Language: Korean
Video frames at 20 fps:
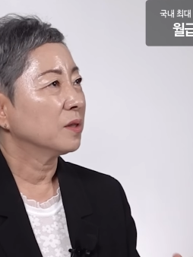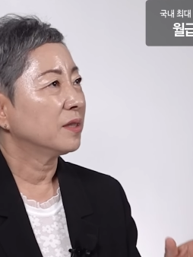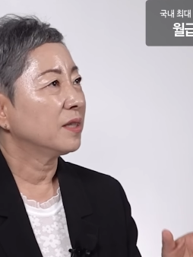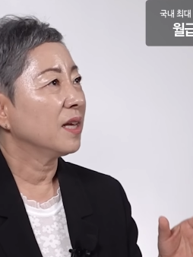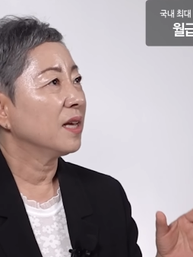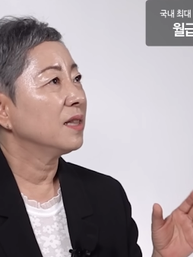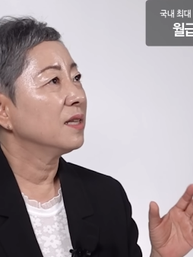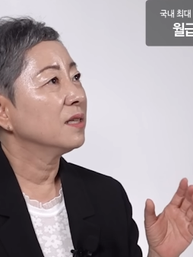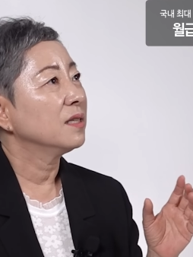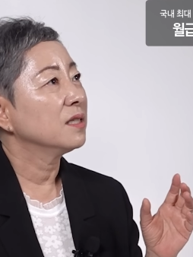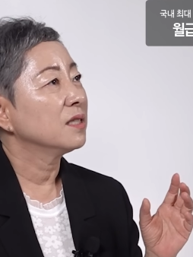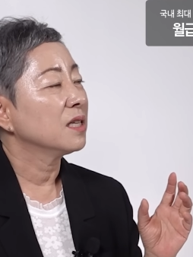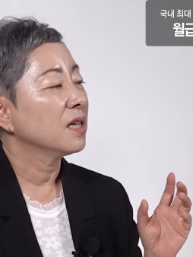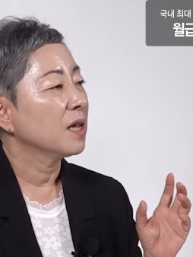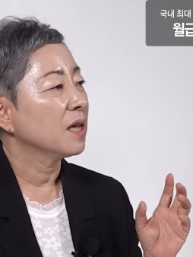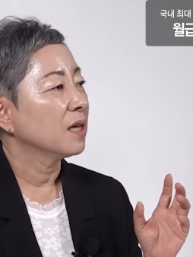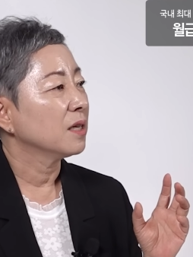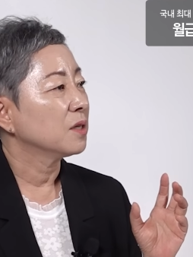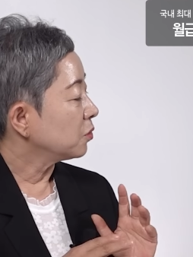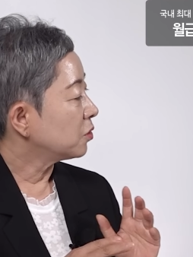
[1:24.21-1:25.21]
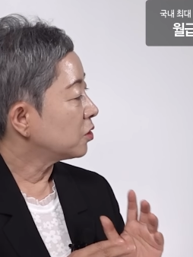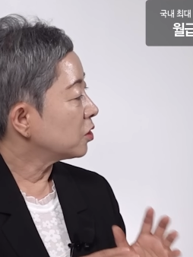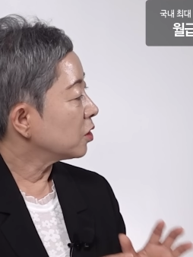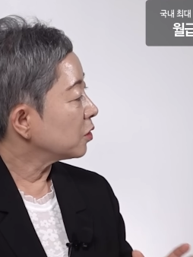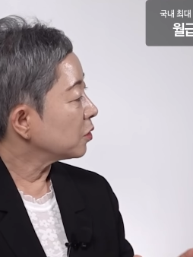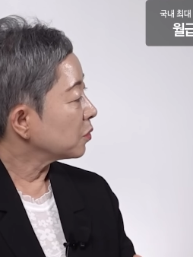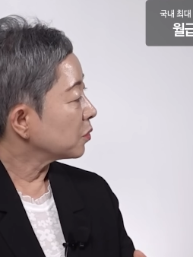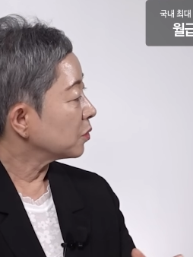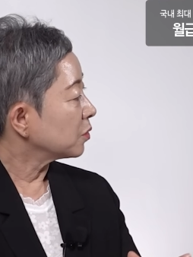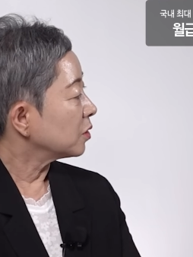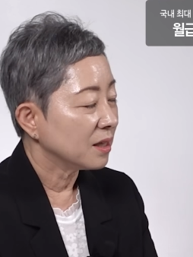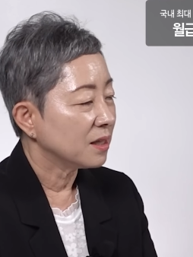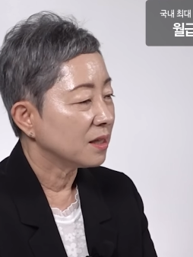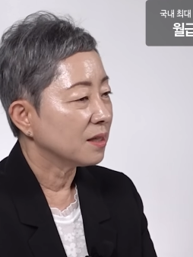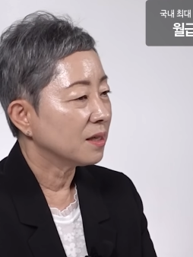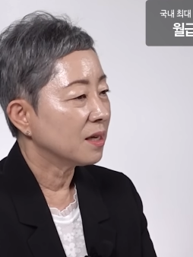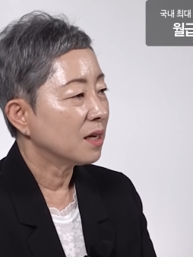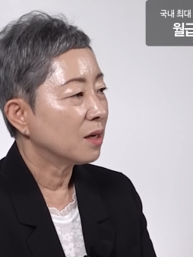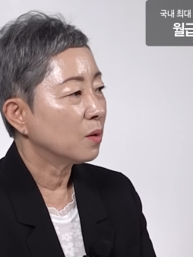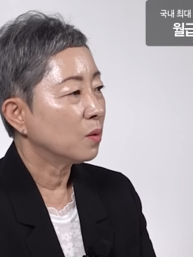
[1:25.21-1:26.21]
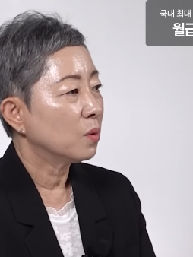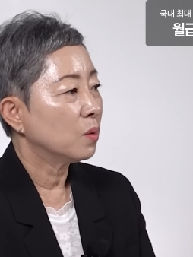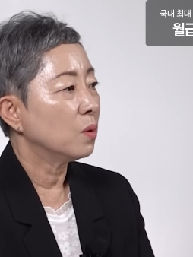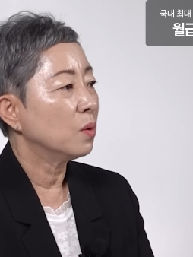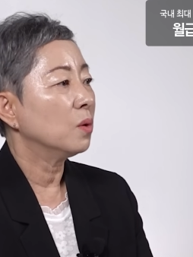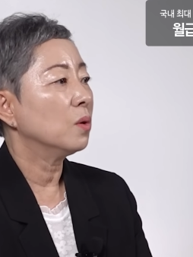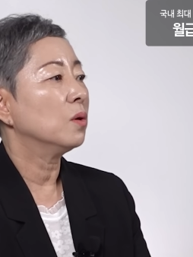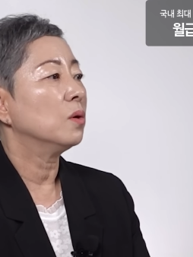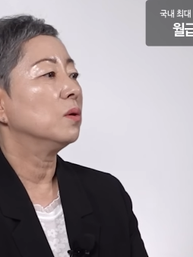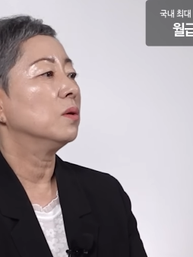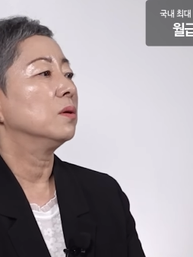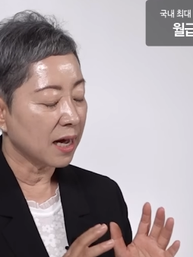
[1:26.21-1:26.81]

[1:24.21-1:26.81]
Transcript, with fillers: 그때는 이제 유치원 일을 했고